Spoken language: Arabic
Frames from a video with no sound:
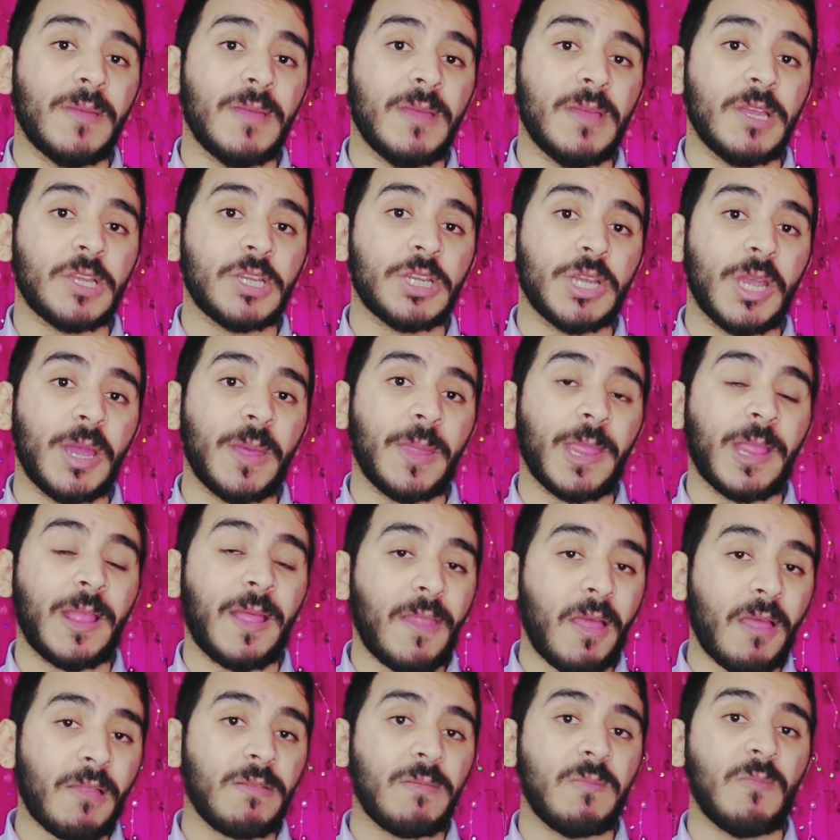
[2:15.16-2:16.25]
الشعر ده
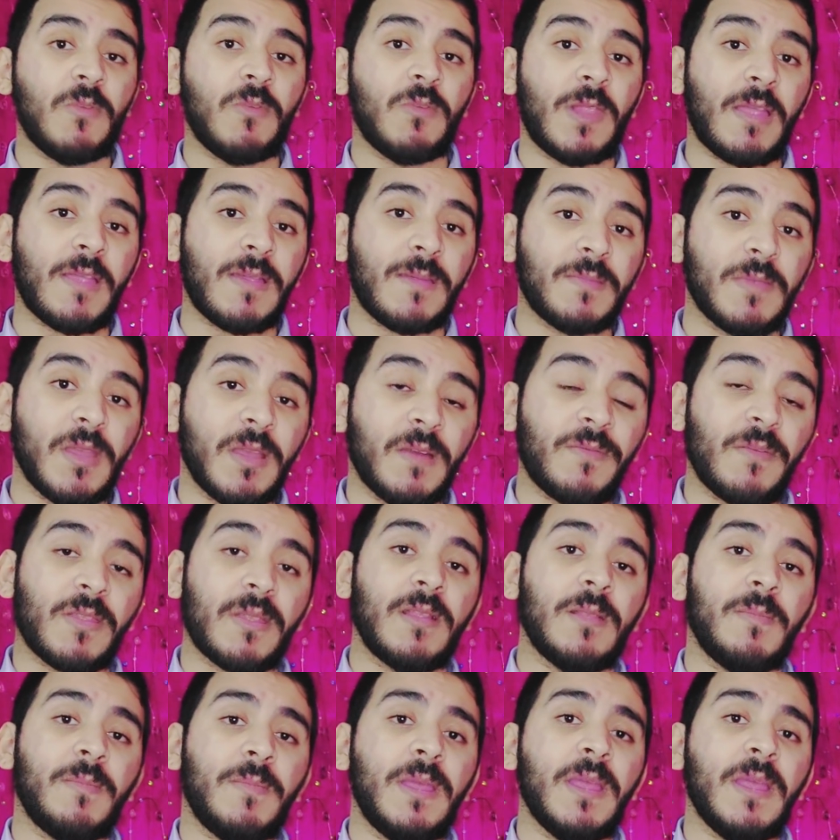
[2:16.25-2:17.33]
نظم ولازم
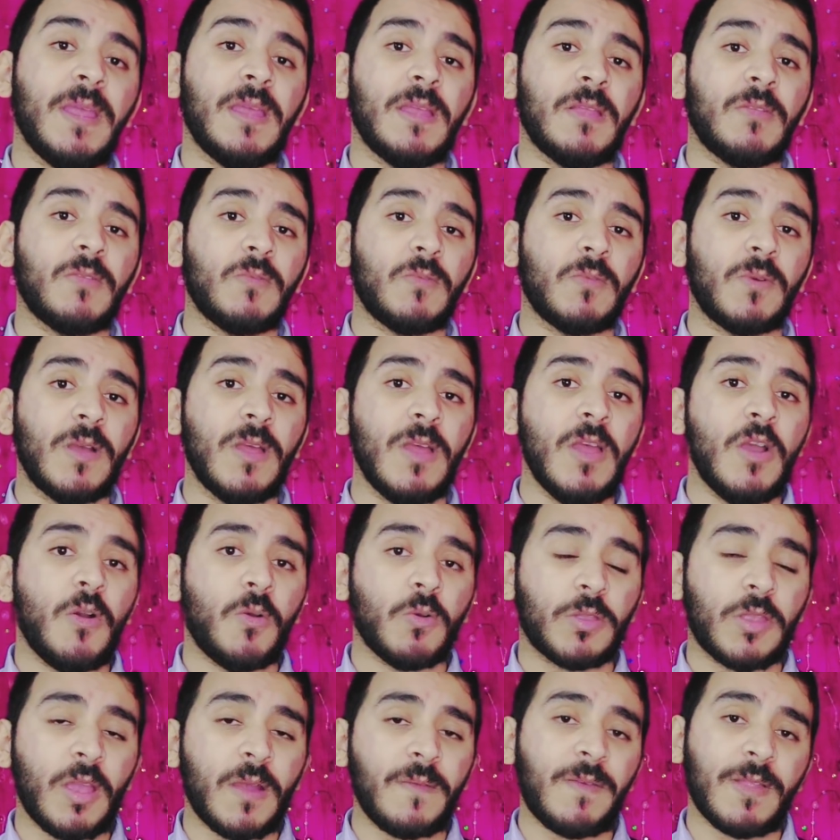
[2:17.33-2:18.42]
تحفظ البيت
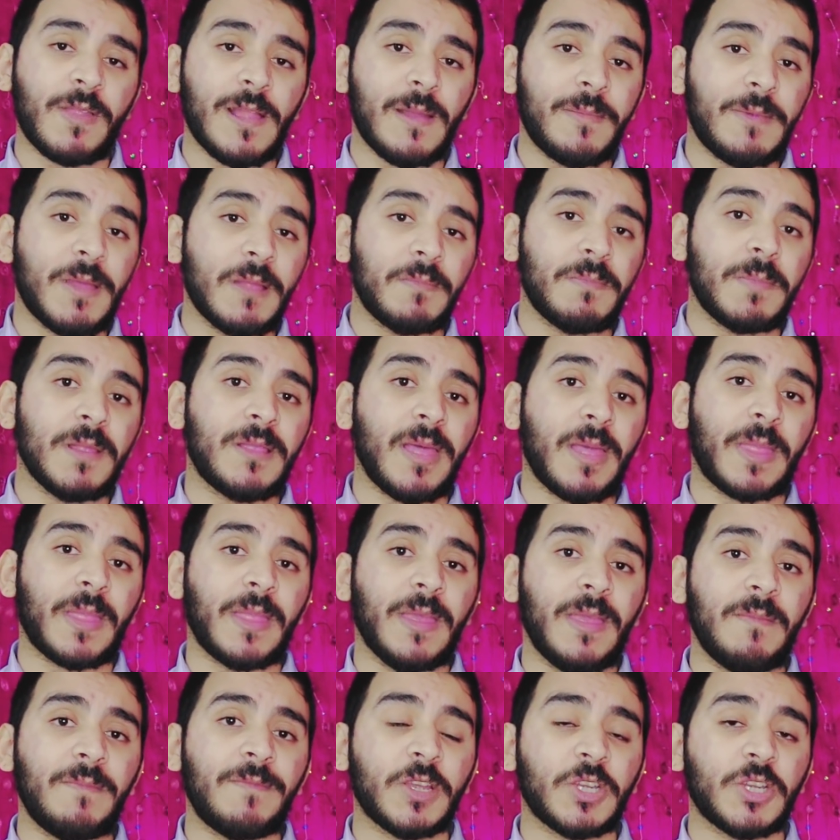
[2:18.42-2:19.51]
وتحفظ الابيات
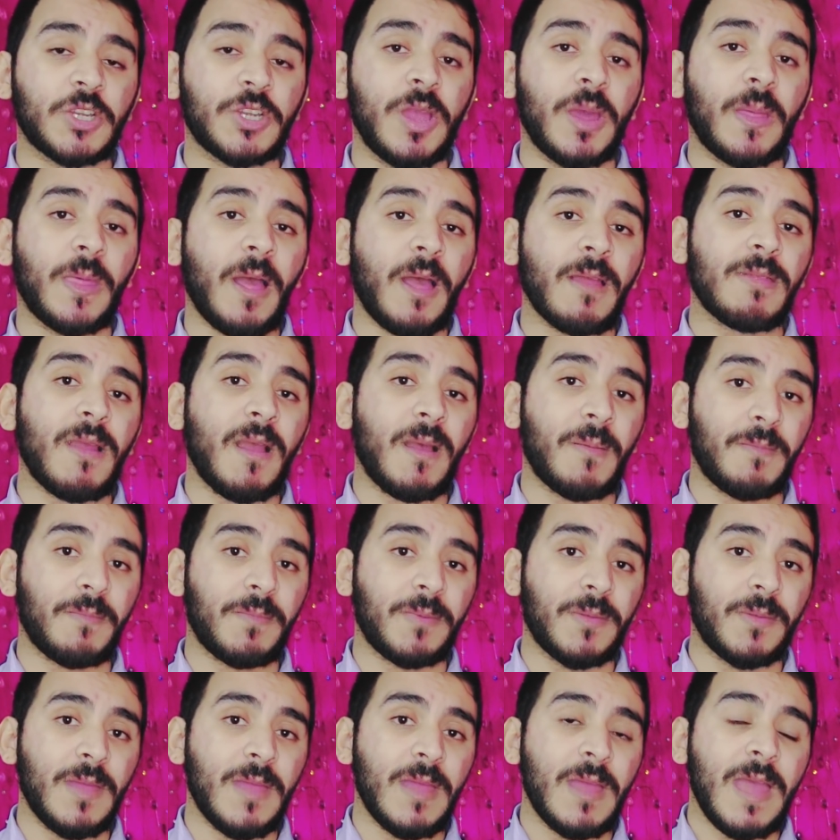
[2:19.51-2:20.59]
بالترتيب فالشعر
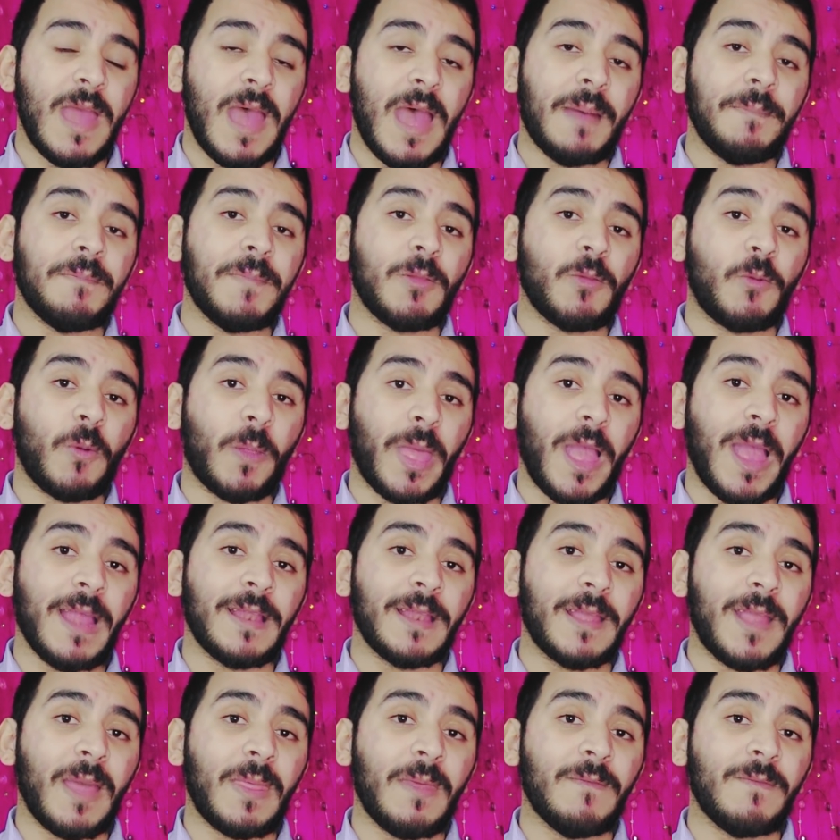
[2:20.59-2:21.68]
اصعب اما القران
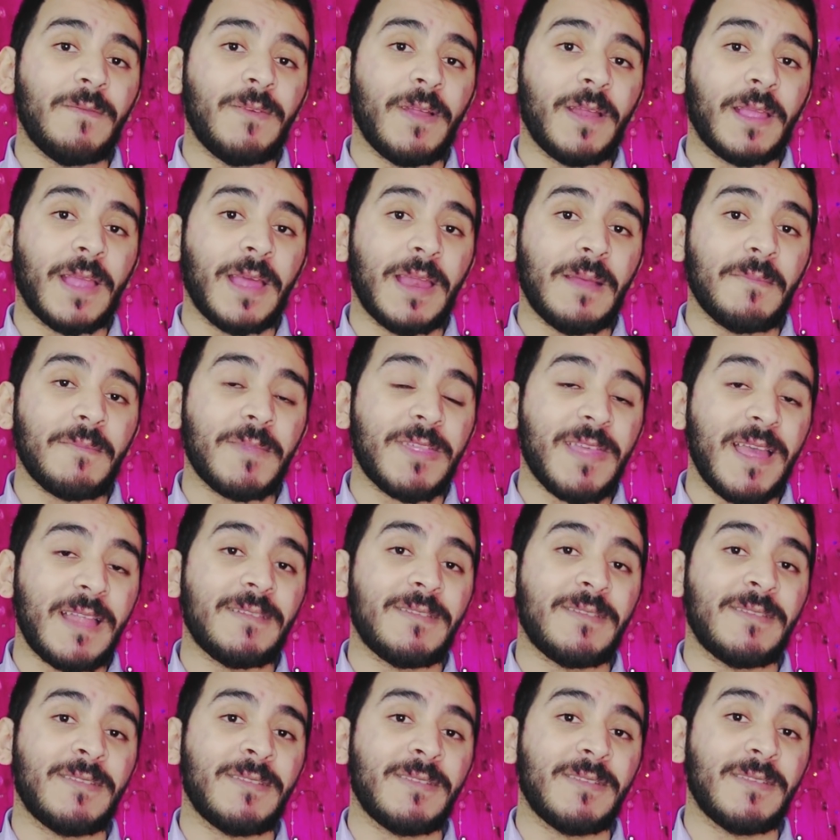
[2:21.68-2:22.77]
الكريم فالكلام
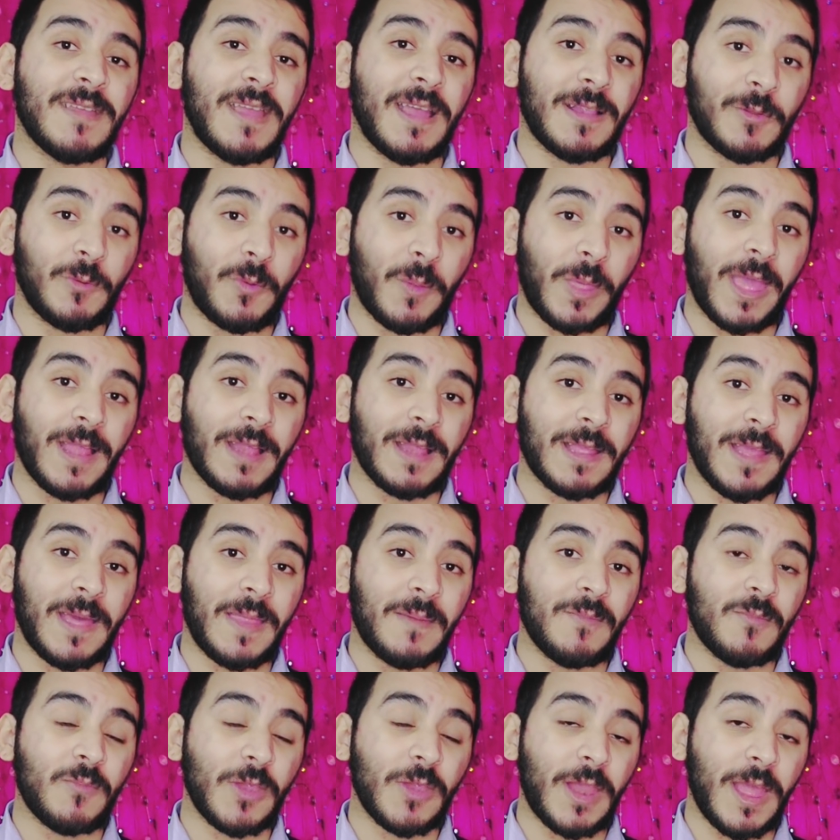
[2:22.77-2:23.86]
سلس يعني القران
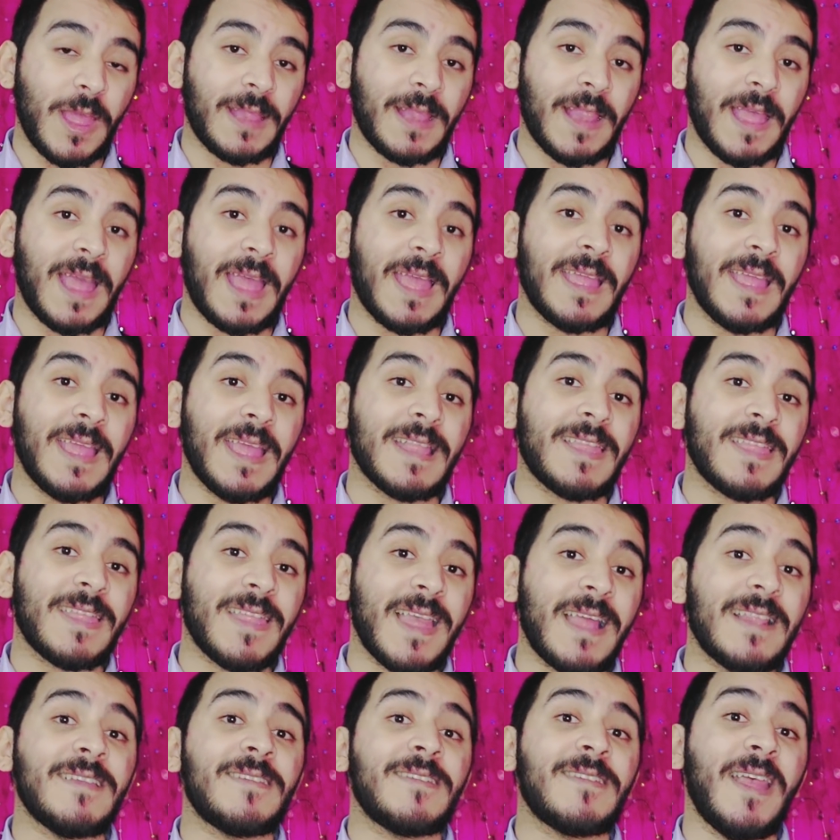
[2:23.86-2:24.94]
الكريم والايات
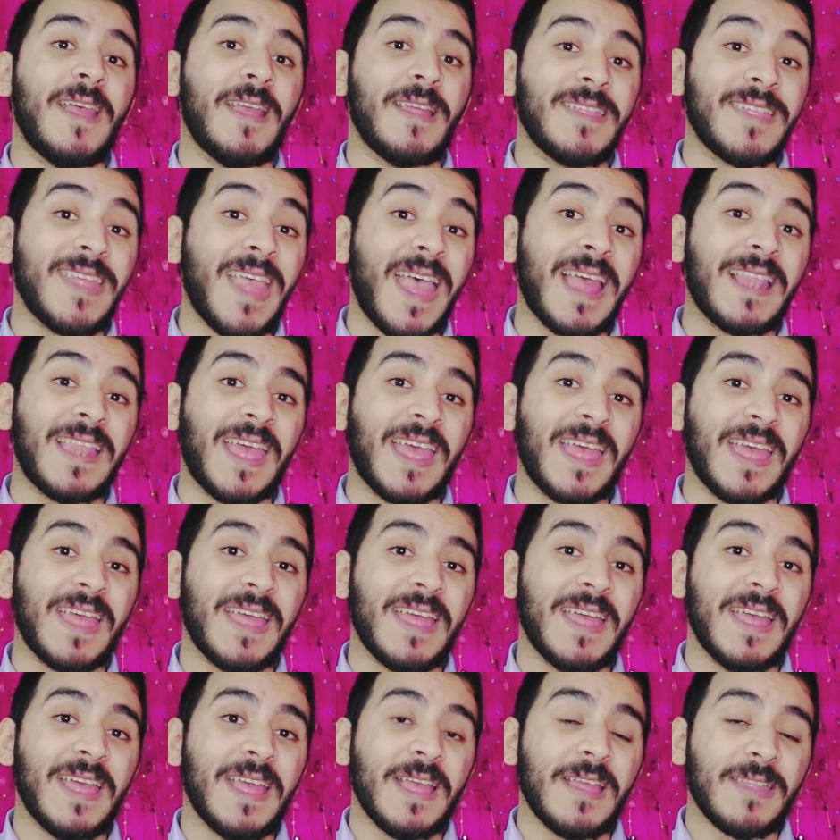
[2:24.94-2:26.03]
سلسه سهله
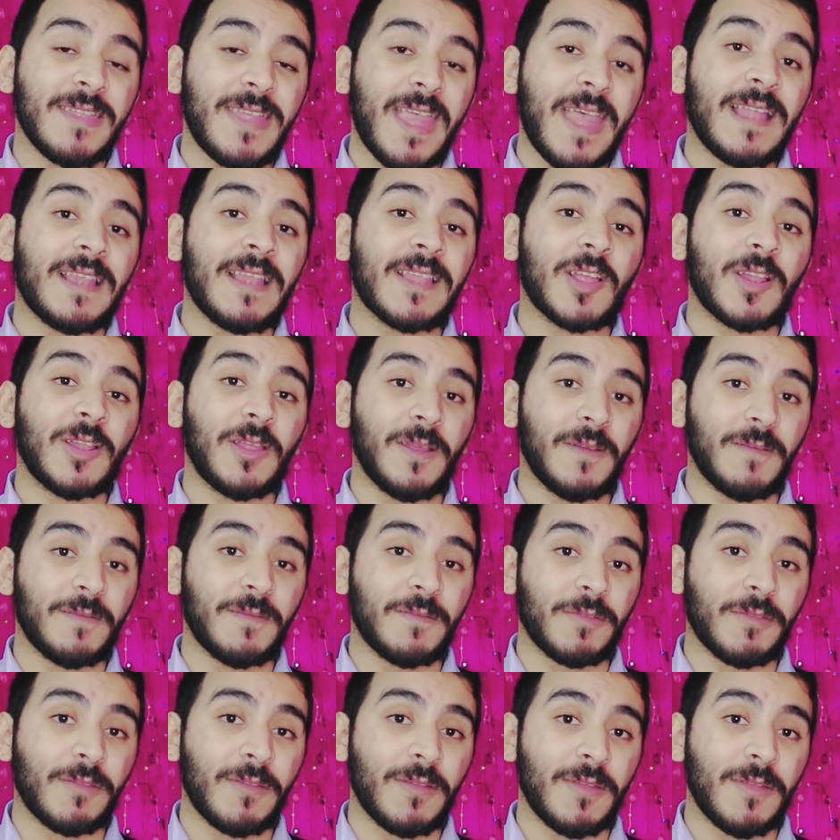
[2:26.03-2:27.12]
سهله الحفظ